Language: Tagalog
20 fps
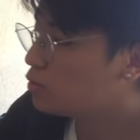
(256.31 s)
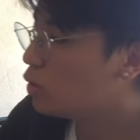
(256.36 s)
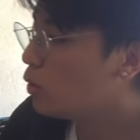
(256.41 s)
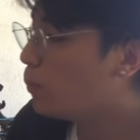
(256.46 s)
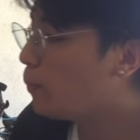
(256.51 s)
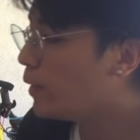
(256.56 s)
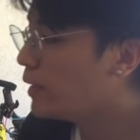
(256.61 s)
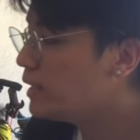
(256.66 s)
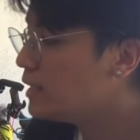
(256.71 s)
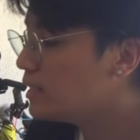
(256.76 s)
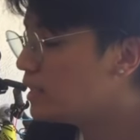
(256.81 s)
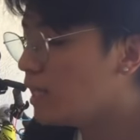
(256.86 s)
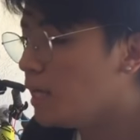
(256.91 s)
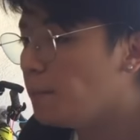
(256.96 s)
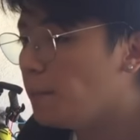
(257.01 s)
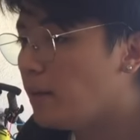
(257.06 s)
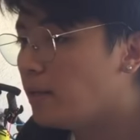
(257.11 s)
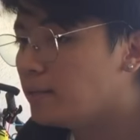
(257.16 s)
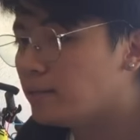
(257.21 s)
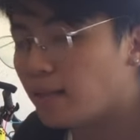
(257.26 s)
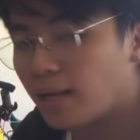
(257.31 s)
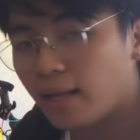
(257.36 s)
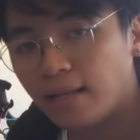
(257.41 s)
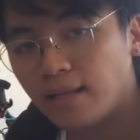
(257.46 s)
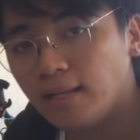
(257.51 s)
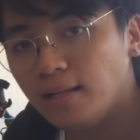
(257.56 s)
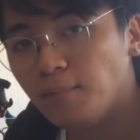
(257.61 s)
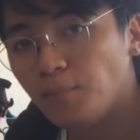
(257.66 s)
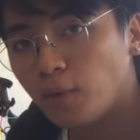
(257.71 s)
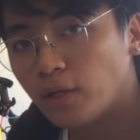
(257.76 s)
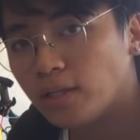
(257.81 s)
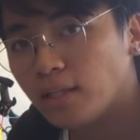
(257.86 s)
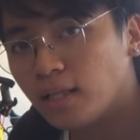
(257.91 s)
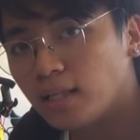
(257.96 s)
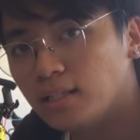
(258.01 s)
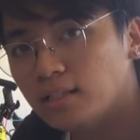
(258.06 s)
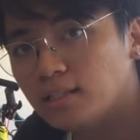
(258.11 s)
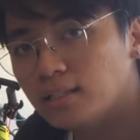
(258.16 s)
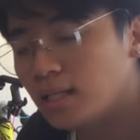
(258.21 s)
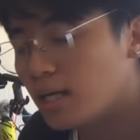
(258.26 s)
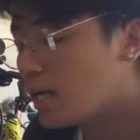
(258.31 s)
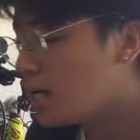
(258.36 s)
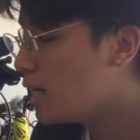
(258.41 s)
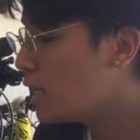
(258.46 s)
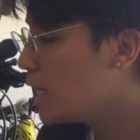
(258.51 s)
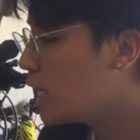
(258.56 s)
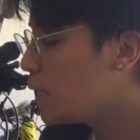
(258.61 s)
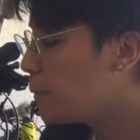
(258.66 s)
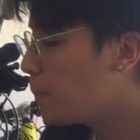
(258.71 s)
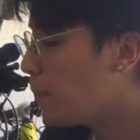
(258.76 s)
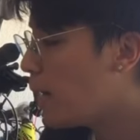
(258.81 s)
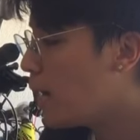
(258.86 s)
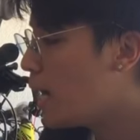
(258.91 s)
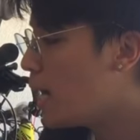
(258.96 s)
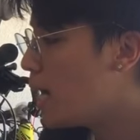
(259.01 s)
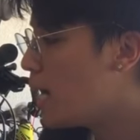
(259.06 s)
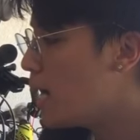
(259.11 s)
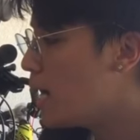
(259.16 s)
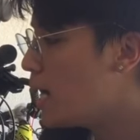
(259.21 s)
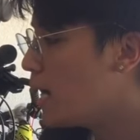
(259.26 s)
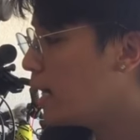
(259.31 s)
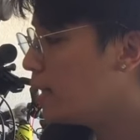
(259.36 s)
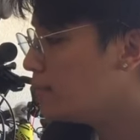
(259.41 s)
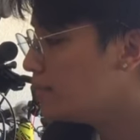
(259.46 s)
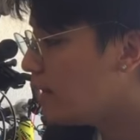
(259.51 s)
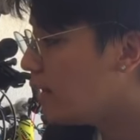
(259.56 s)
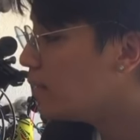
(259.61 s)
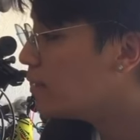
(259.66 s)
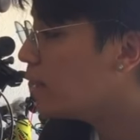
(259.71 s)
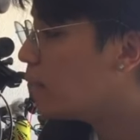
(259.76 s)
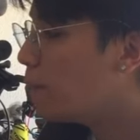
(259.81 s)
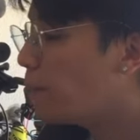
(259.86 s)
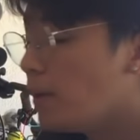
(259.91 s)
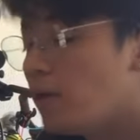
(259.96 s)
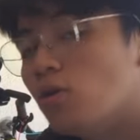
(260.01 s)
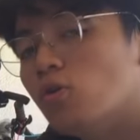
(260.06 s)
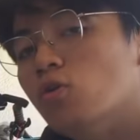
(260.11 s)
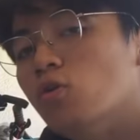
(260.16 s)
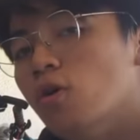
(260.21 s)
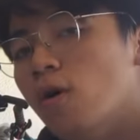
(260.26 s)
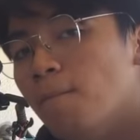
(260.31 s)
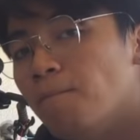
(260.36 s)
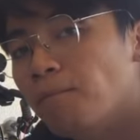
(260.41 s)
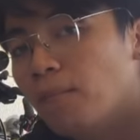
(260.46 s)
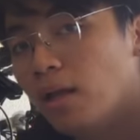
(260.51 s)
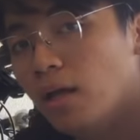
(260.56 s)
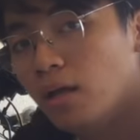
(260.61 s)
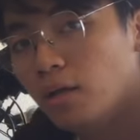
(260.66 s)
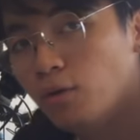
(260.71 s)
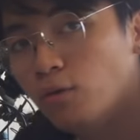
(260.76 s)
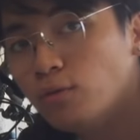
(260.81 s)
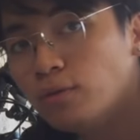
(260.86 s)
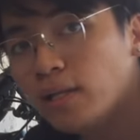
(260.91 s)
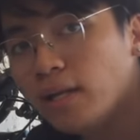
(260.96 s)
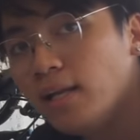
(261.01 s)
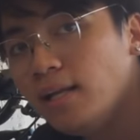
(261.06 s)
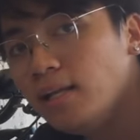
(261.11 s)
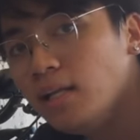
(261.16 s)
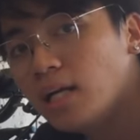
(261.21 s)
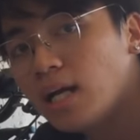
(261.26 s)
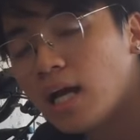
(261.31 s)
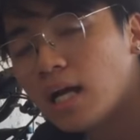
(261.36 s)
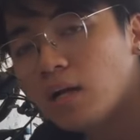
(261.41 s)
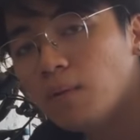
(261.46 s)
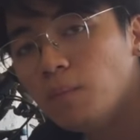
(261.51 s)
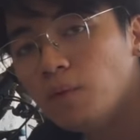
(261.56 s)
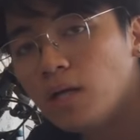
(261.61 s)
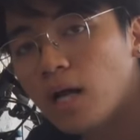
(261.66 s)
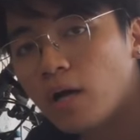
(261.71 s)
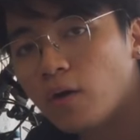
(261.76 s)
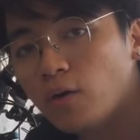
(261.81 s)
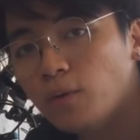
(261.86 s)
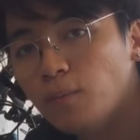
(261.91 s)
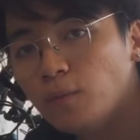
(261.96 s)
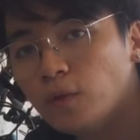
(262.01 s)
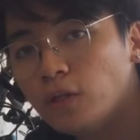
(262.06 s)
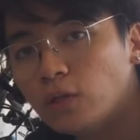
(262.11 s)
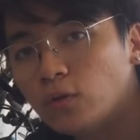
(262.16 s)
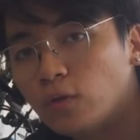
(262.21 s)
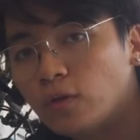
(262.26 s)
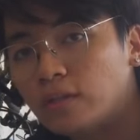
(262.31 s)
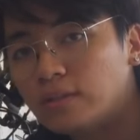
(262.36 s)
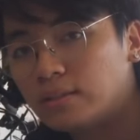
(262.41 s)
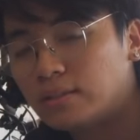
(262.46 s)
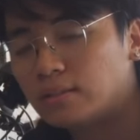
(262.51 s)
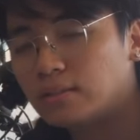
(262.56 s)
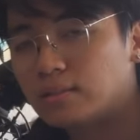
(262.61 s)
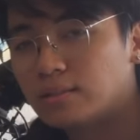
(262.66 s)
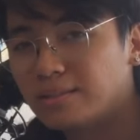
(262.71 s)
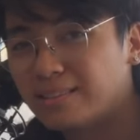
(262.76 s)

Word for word: So, pwede siya ipang trail, pwede rin siyang ipang kalsada. Pero, yung trail na gagawin, gagawin mo dito is